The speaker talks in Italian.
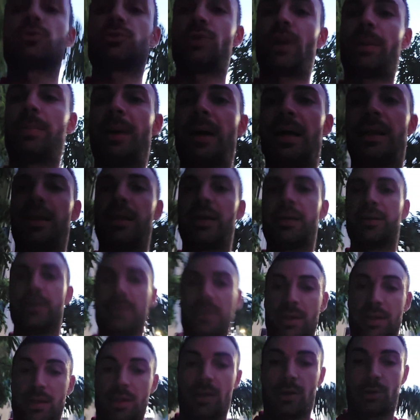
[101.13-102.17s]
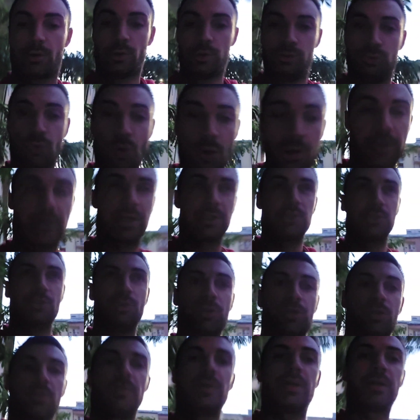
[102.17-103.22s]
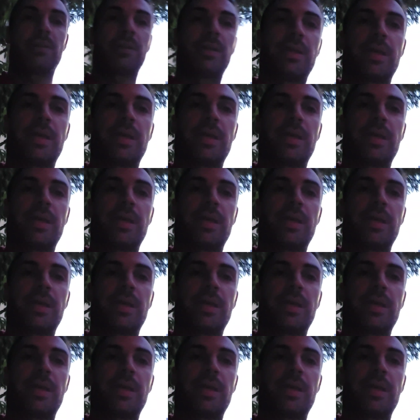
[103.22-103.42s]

sulla palla, con due occasioni dove